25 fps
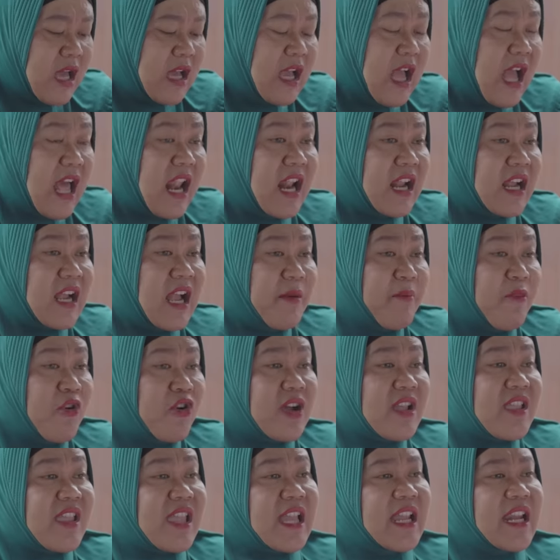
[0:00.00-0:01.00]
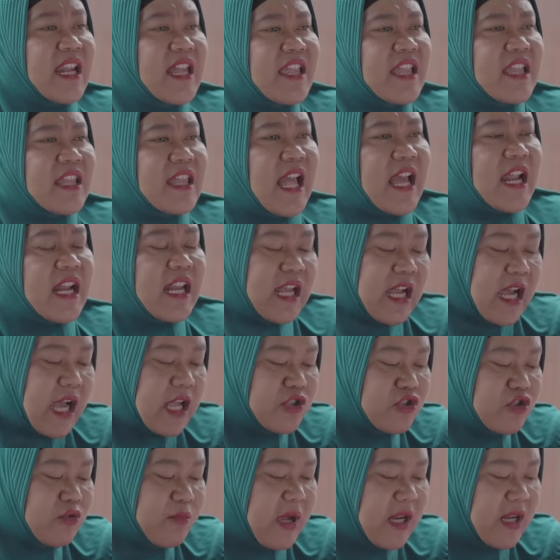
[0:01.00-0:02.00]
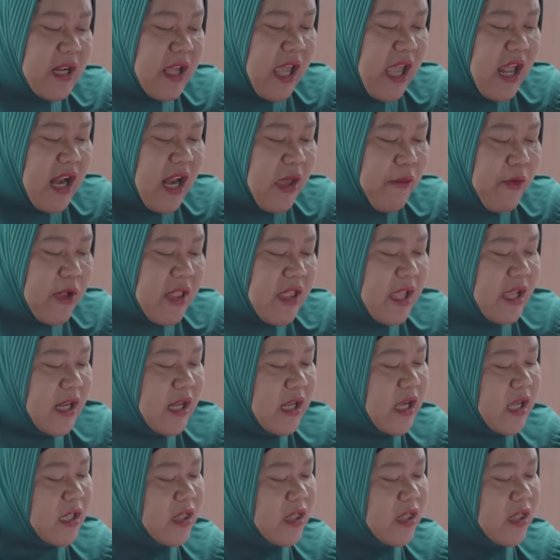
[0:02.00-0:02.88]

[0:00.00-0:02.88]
nggak nggak mau kesini sih tadi kak, cuman kayak lewat sini